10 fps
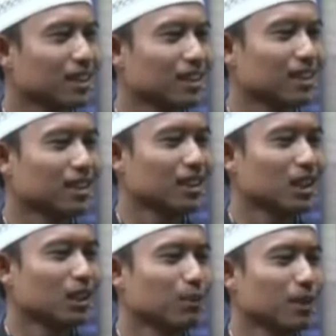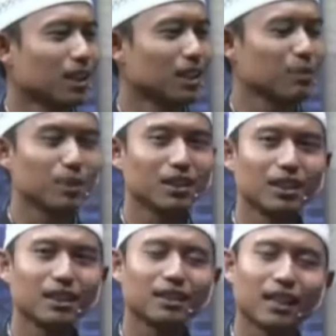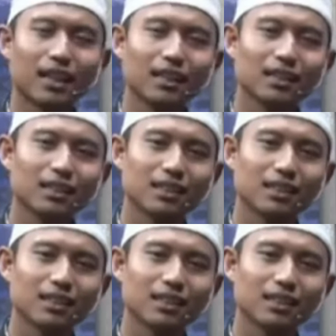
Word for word: Ini. Berarti penderita